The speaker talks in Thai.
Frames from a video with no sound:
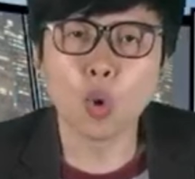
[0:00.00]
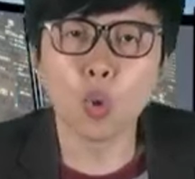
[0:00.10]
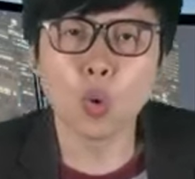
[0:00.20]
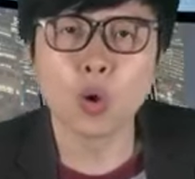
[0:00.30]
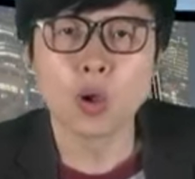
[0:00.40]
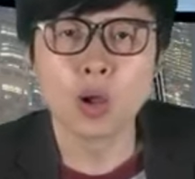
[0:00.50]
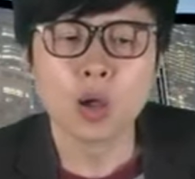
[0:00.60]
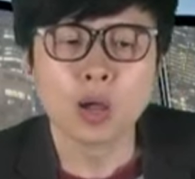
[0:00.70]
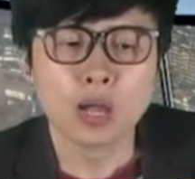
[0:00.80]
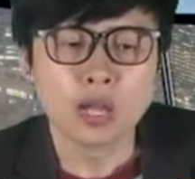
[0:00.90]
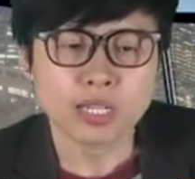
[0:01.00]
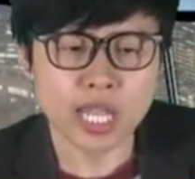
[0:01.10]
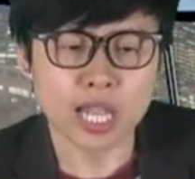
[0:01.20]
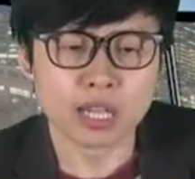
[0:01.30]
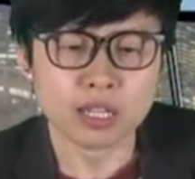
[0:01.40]
เขา
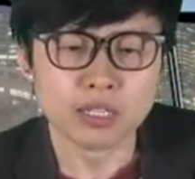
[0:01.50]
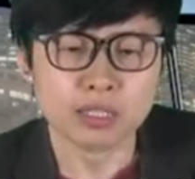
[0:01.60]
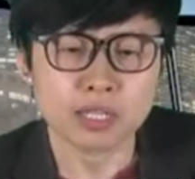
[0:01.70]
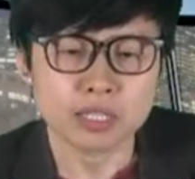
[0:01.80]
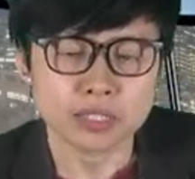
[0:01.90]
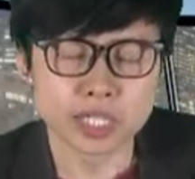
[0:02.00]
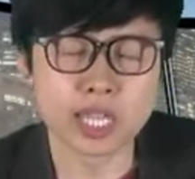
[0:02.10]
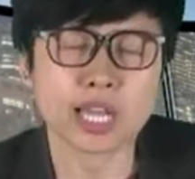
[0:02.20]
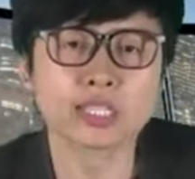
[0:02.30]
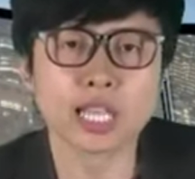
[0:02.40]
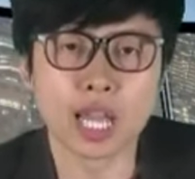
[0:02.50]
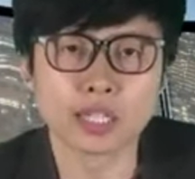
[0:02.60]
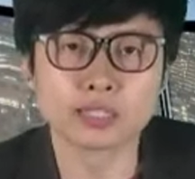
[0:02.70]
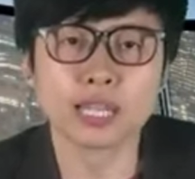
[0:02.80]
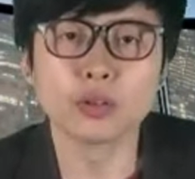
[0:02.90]
เนี่ยเสียงจา
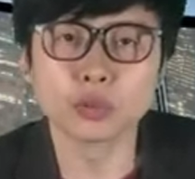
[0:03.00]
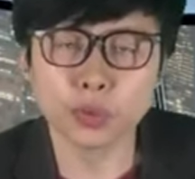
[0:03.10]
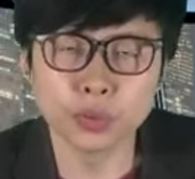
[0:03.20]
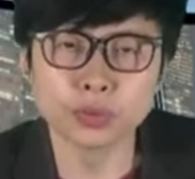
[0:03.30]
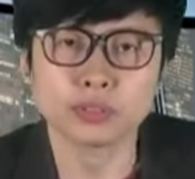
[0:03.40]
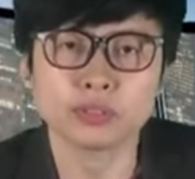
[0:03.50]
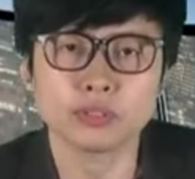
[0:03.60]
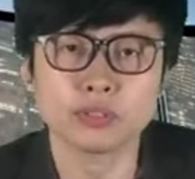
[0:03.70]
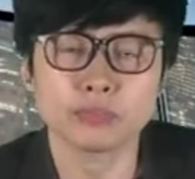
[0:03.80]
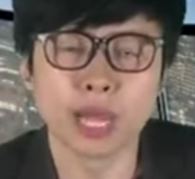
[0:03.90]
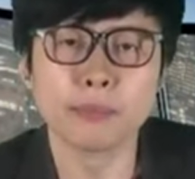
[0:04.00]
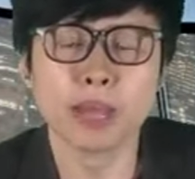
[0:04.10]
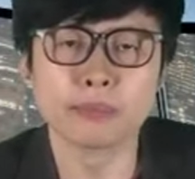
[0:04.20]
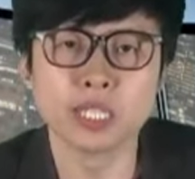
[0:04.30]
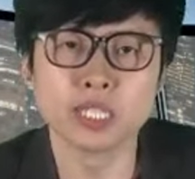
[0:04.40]
กนักลงทุนมา
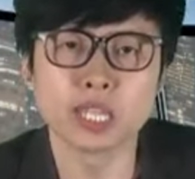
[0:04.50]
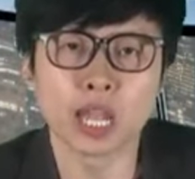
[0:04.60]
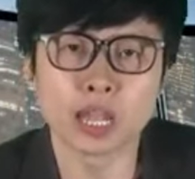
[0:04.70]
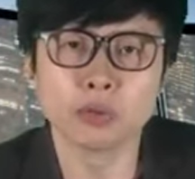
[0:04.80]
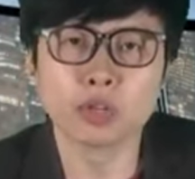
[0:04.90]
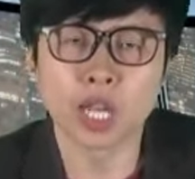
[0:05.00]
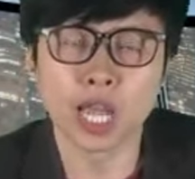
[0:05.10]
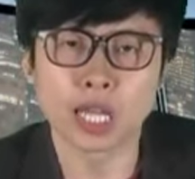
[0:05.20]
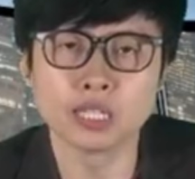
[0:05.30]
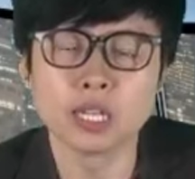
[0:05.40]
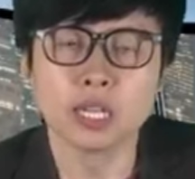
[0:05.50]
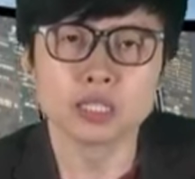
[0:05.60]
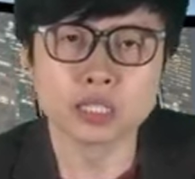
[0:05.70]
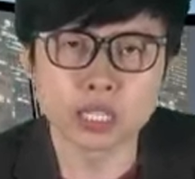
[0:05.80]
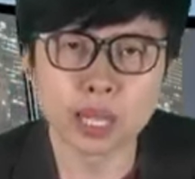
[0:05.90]
แบบนี้เนี่ยทางผู้บริหาร
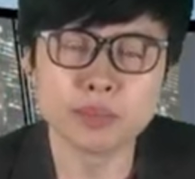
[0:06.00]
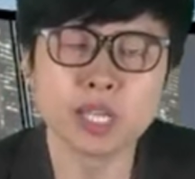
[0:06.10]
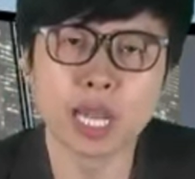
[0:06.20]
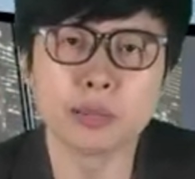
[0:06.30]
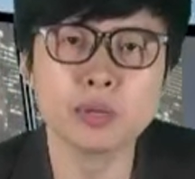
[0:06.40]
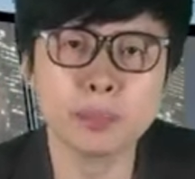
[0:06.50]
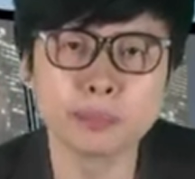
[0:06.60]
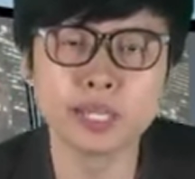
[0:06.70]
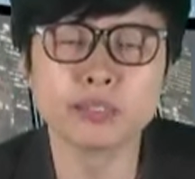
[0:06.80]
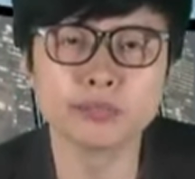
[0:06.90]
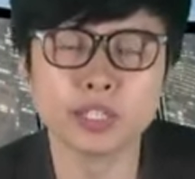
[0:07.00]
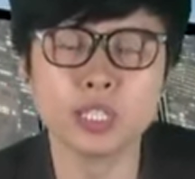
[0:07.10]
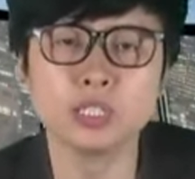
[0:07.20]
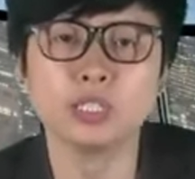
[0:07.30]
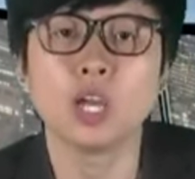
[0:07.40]
จะทำยังไงเพื่อพลิก
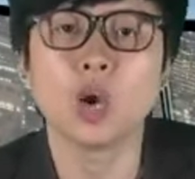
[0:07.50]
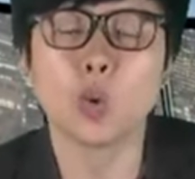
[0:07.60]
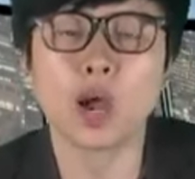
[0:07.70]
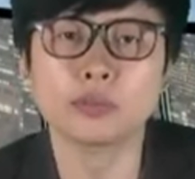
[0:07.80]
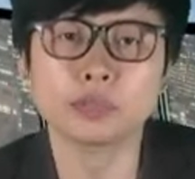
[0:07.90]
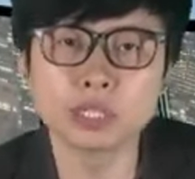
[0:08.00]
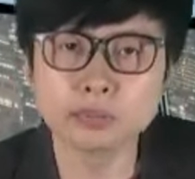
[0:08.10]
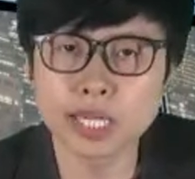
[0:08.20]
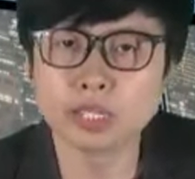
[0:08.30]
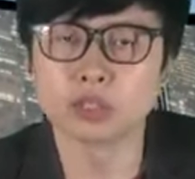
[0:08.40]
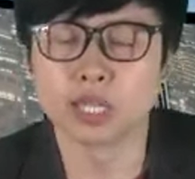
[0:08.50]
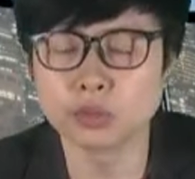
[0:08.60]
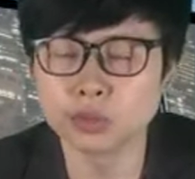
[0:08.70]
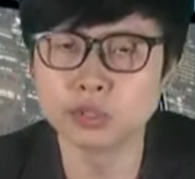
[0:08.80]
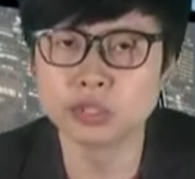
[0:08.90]
ฟื้นความเชื่อมั่นของ
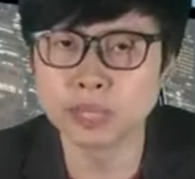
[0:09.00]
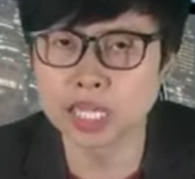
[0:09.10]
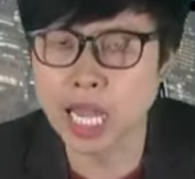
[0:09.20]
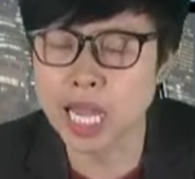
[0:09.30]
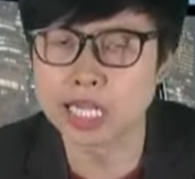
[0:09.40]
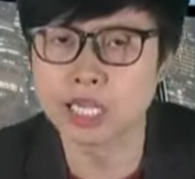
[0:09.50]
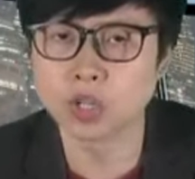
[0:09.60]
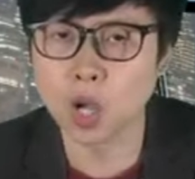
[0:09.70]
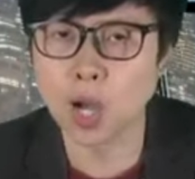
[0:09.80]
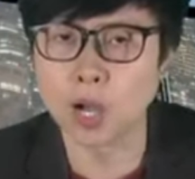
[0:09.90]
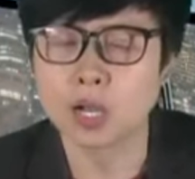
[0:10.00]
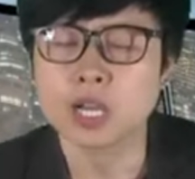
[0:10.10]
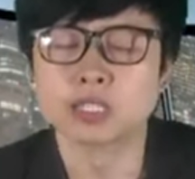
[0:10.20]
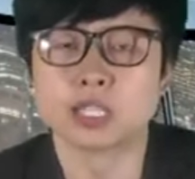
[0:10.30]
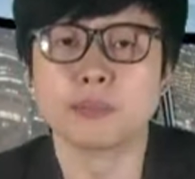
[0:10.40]
นักลงทุนขึ้นมาได้ แล้วก็
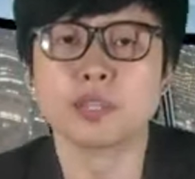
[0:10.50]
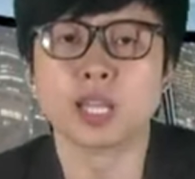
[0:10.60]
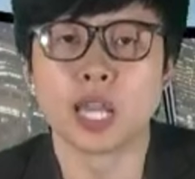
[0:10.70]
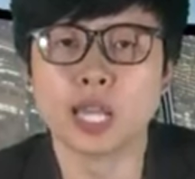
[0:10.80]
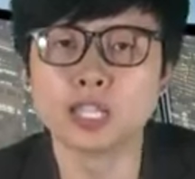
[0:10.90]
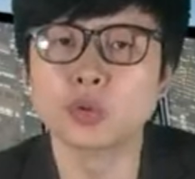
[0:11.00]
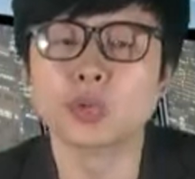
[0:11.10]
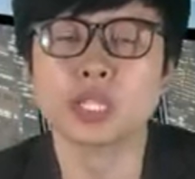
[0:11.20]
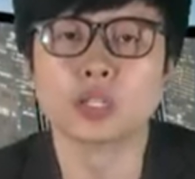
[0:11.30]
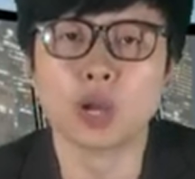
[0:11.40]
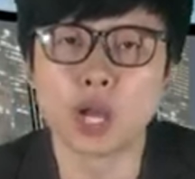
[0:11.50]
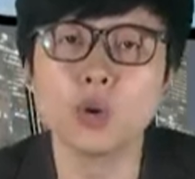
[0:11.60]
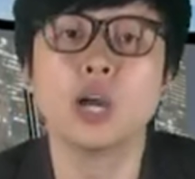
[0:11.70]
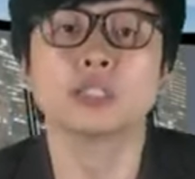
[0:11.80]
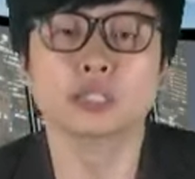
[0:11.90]
จะทำยังไงให้ธุรกิจของ
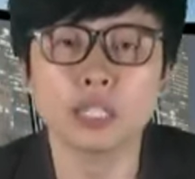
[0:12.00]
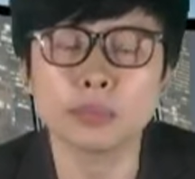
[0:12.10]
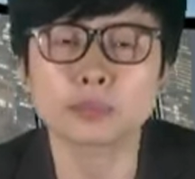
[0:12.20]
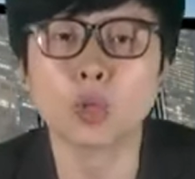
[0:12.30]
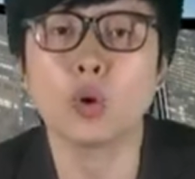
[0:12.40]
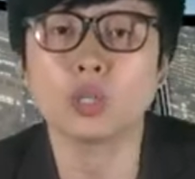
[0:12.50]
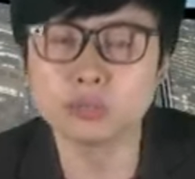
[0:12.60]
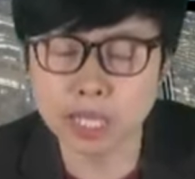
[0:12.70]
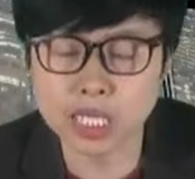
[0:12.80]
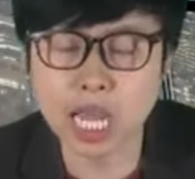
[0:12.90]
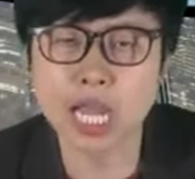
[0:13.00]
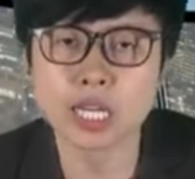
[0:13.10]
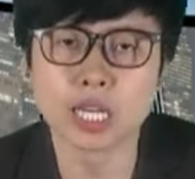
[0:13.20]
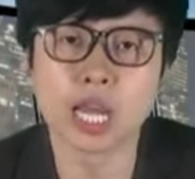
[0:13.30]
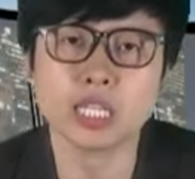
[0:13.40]
เขาเติบโตขึ้นมาได้
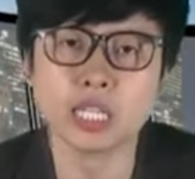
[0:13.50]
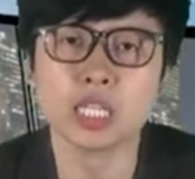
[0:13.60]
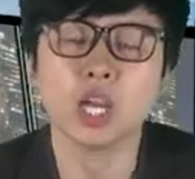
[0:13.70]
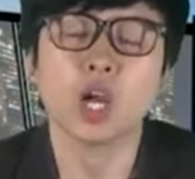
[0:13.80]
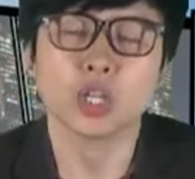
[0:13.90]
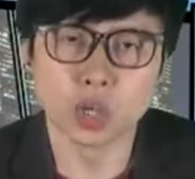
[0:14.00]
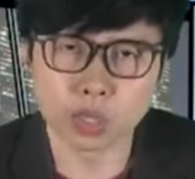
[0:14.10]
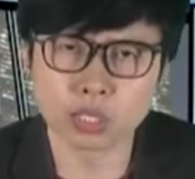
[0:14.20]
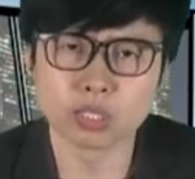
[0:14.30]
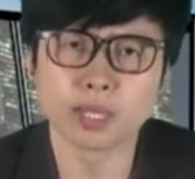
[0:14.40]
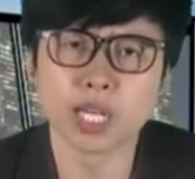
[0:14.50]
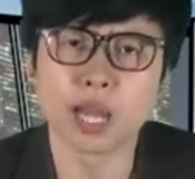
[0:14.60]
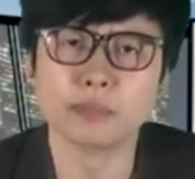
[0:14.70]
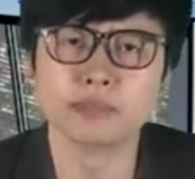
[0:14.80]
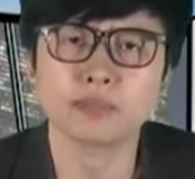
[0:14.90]
นะคะอันนี้ เดี๋ยวเราจะไป
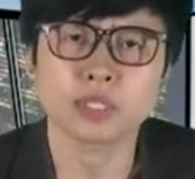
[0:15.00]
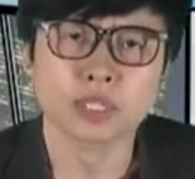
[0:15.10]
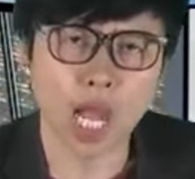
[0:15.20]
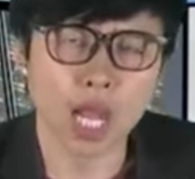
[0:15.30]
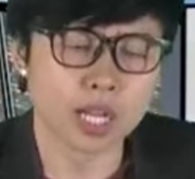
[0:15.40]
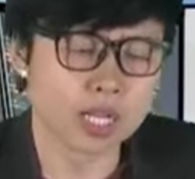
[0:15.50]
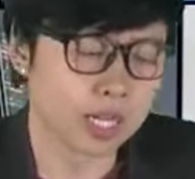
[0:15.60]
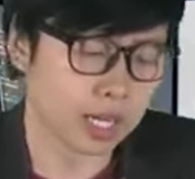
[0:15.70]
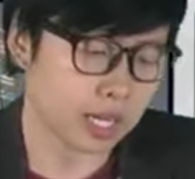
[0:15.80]
ถามทาง